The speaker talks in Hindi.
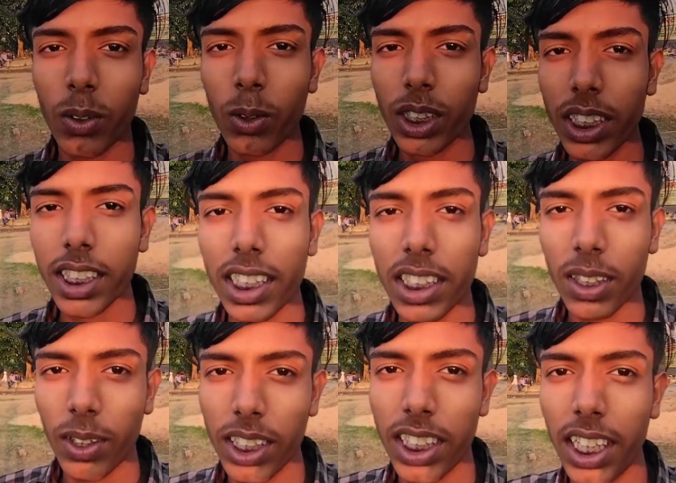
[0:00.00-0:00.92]
कोचिंग का
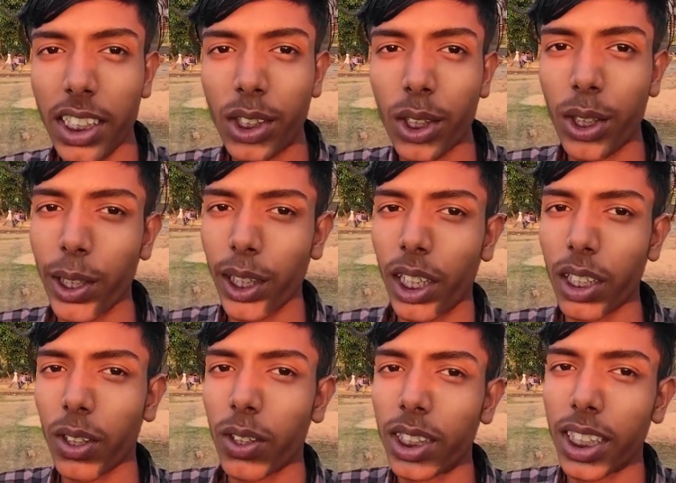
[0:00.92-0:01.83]
थोड़ा जल्दी छुट्टी होगा
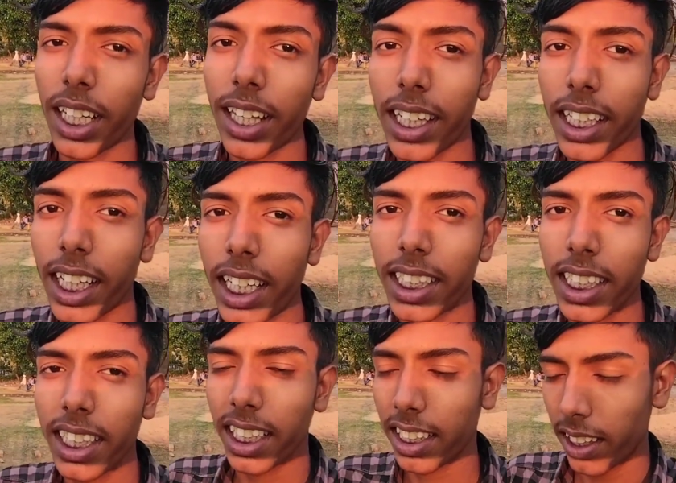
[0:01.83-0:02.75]
क्योंकि सर नहीं आए
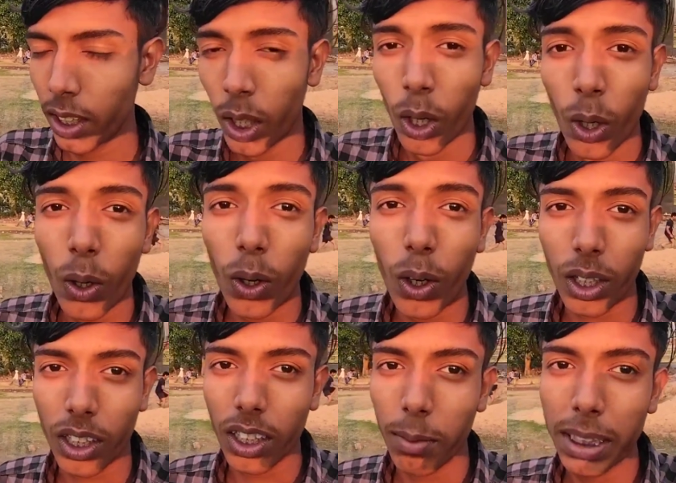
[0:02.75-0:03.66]
थे एक और
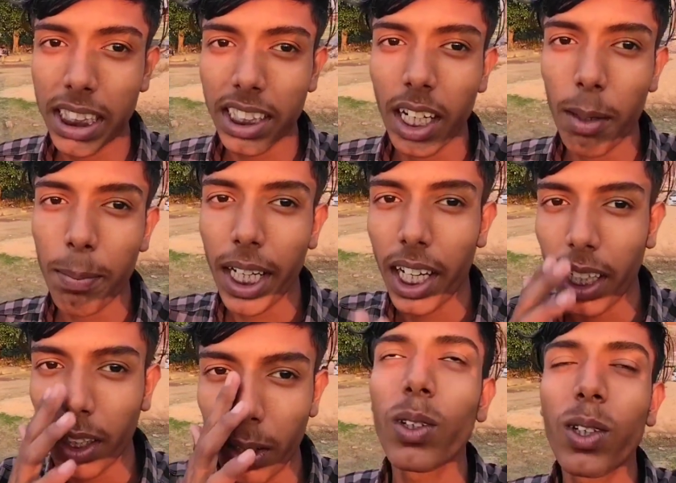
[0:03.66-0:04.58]
कभी से यहाँ पर
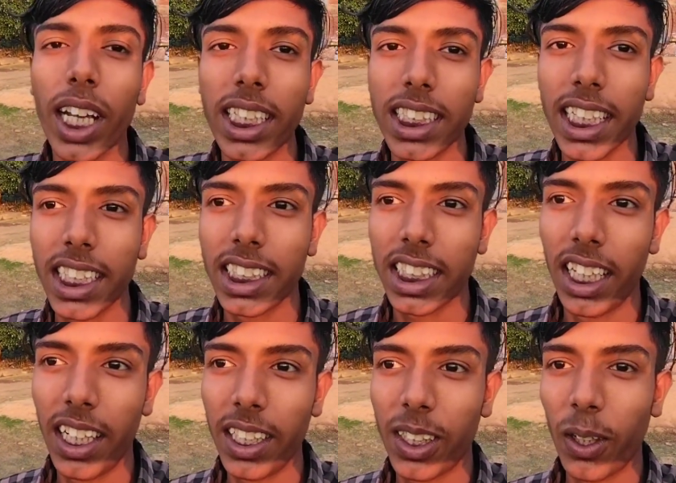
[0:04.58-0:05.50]
आकर कैचा कैची खेल रहे थे